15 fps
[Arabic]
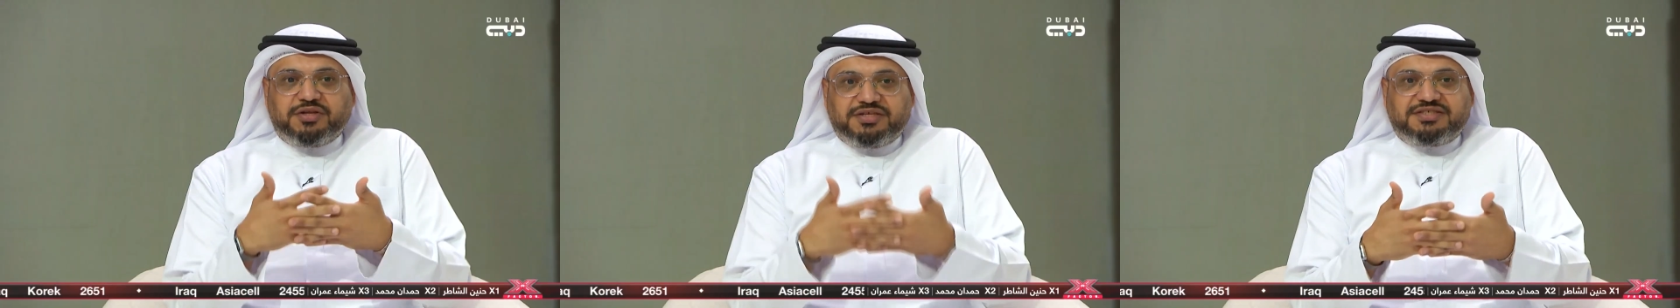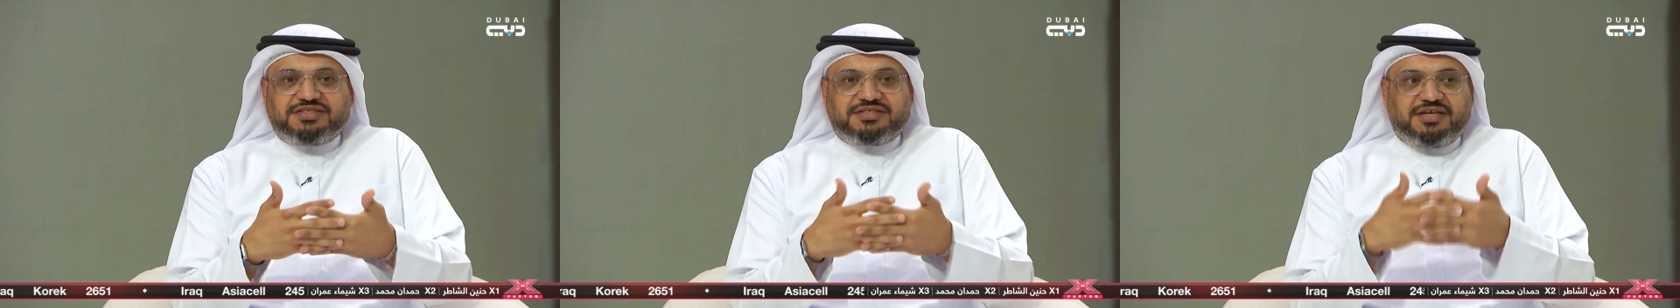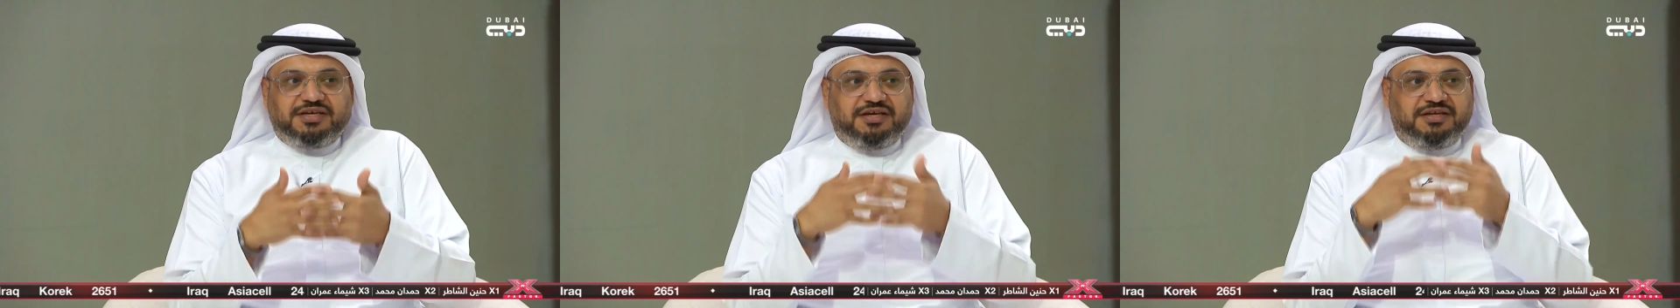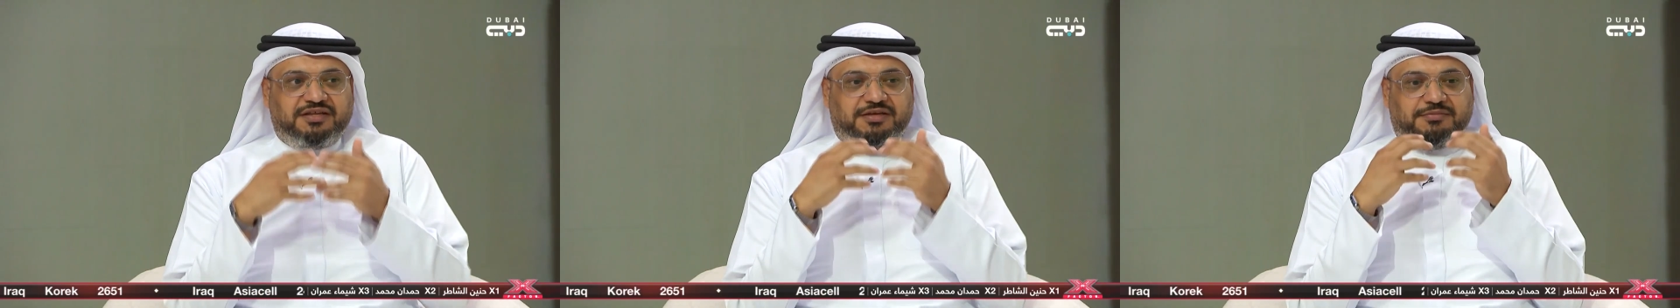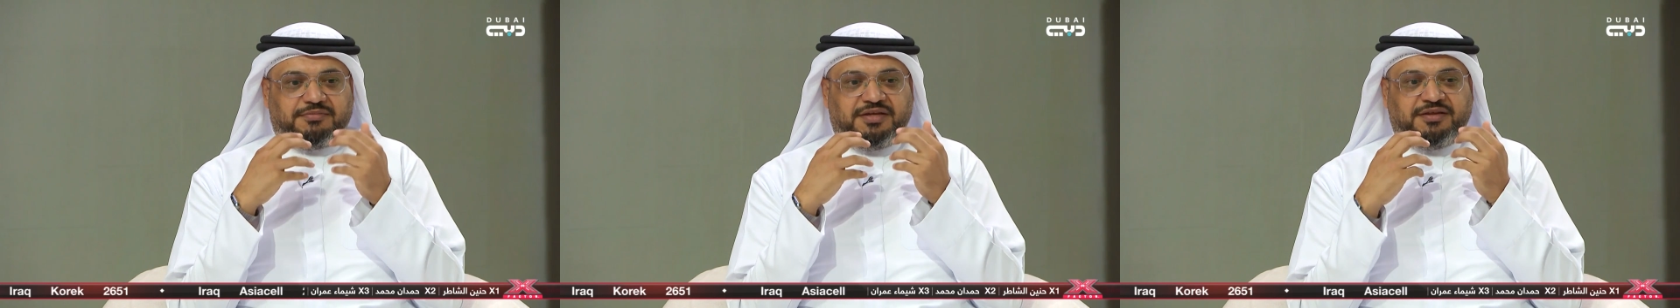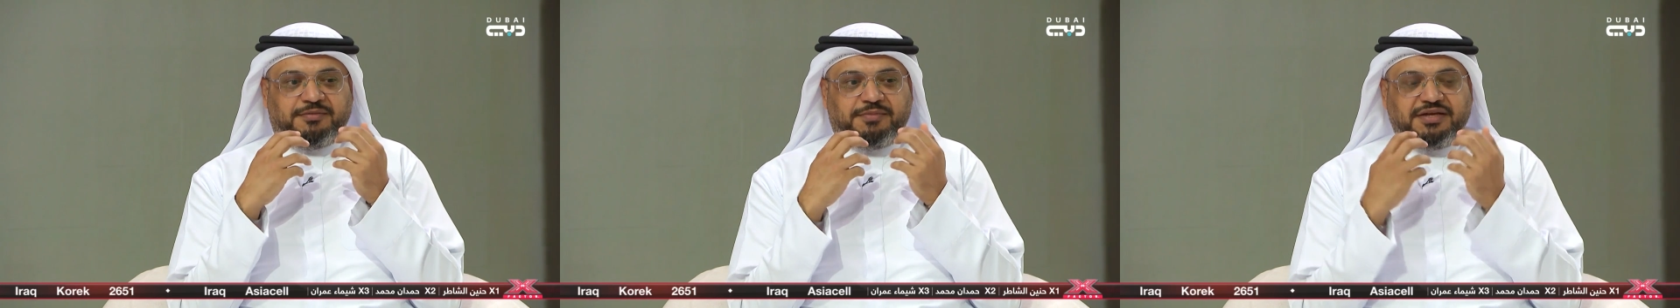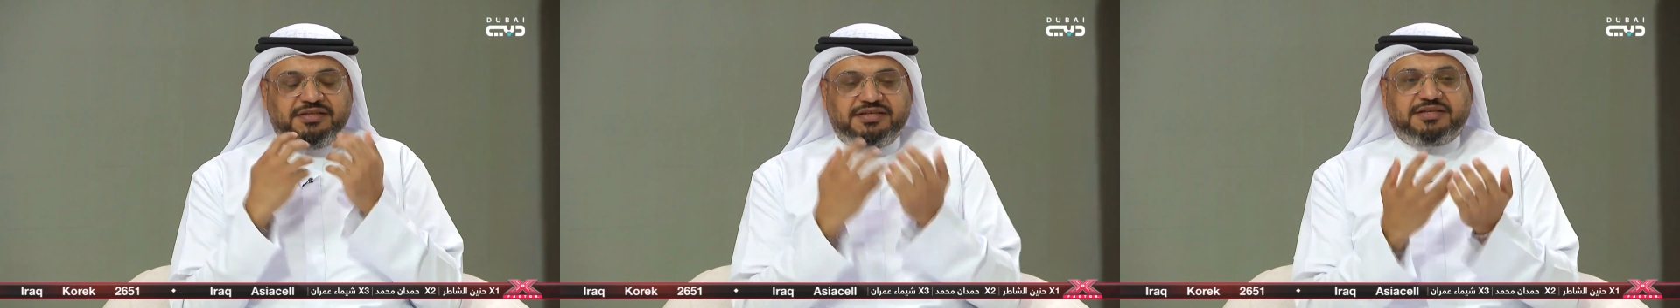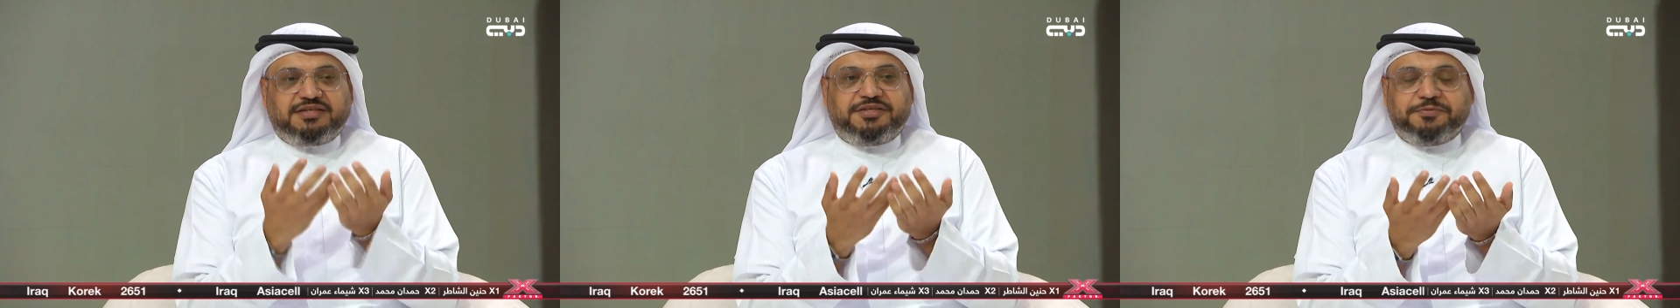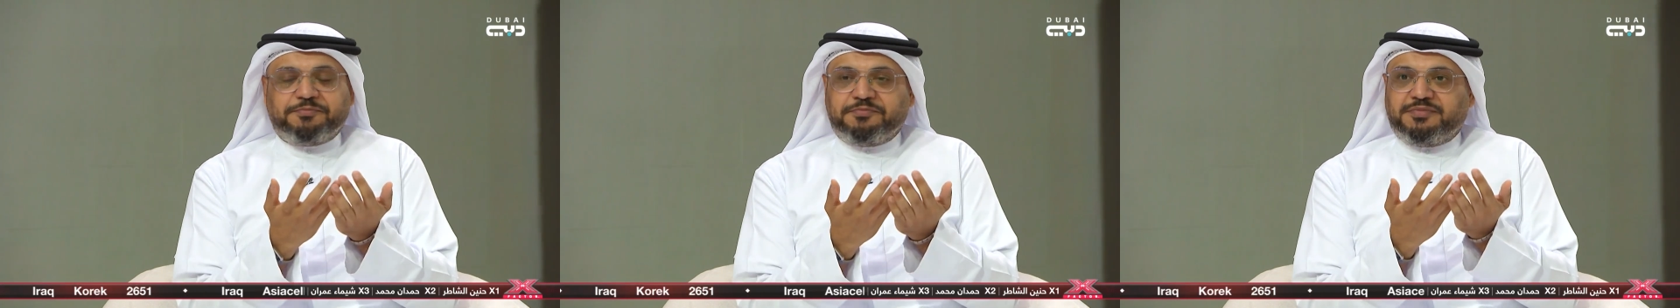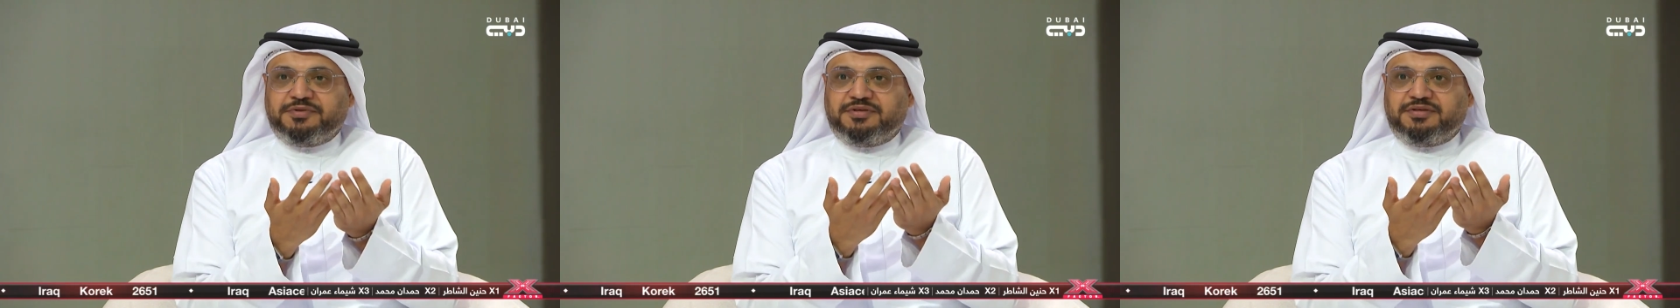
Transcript: او القصه اذا اذا ما تخدم